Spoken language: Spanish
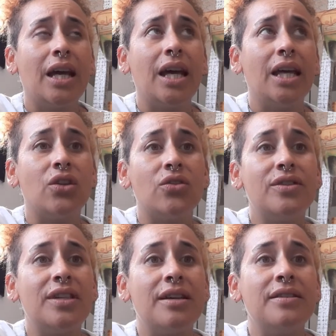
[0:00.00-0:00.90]

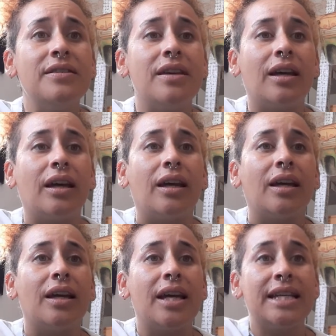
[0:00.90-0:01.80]
entonces,
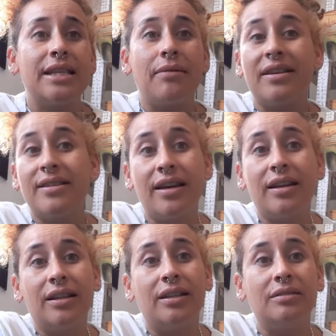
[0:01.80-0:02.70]
eh, ese va a ser
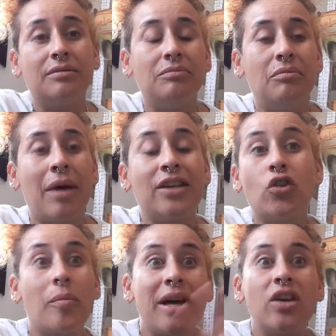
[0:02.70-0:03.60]
eh, más
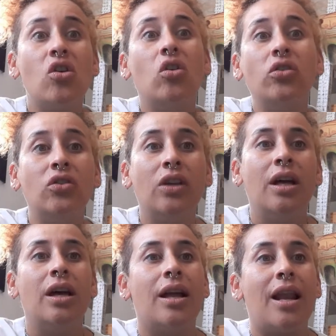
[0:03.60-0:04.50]
o menos
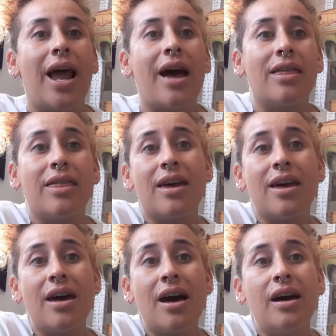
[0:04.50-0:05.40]
la
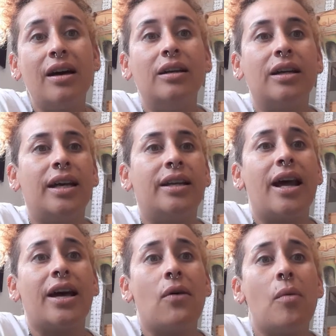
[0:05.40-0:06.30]
idea en
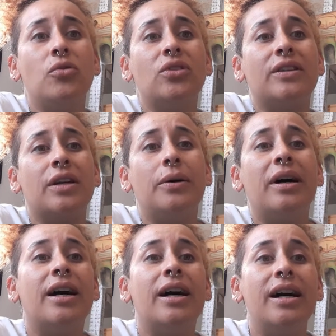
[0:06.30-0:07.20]
la que vamos a
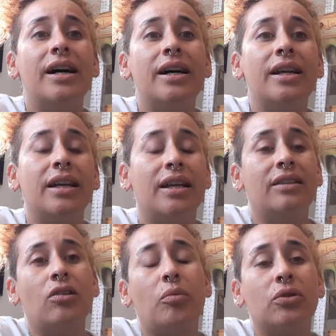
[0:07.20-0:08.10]
trabajar en
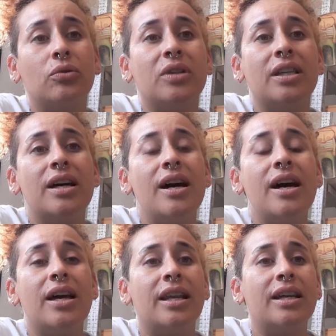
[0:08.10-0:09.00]
esta
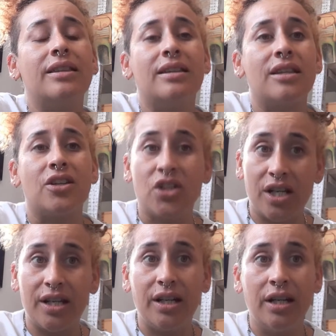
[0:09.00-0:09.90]
oportunidad, en este
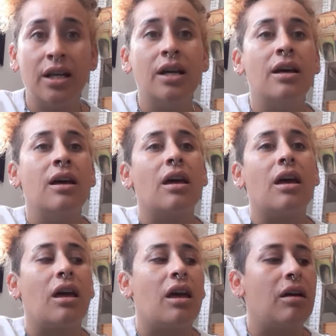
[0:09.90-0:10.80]
taller,
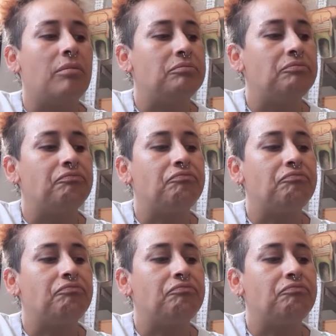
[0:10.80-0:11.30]
em,